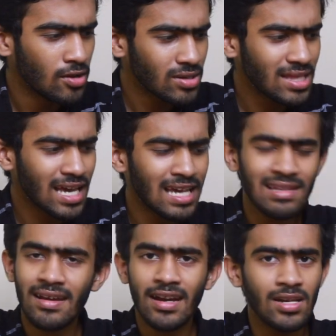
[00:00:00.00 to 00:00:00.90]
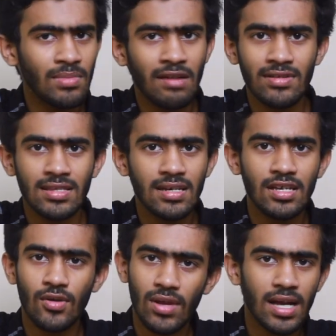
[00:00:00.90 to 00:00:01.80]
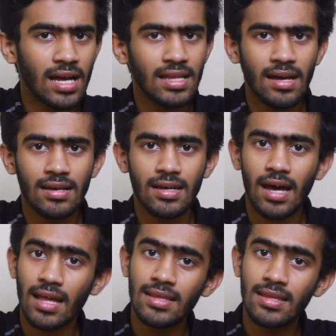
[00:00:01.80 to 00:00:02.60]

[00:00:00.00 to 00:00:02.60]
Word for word: ஸோ இந்த கேஸில் ரெண்டுமே வந்து யூனிக்காக தான் இருக்குது